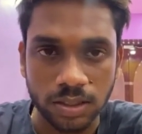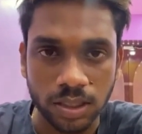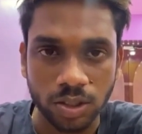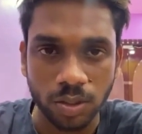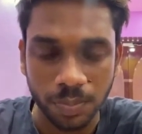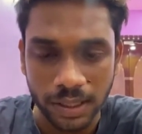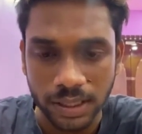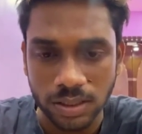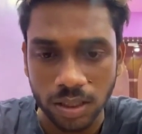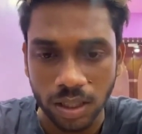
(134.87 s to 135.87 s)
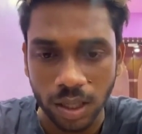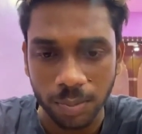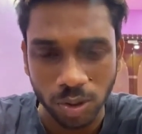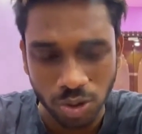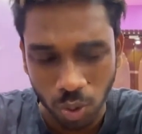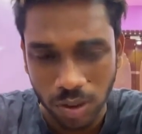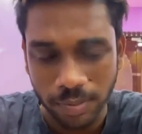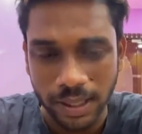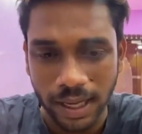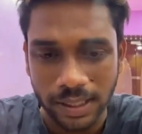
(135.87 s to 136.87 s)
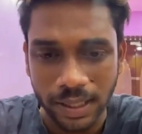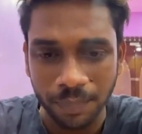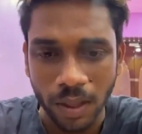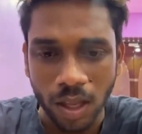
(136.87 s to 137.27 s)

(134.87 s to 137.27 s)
सकता हूँ प्लीज़ आप लोग स्टोरी में डालिए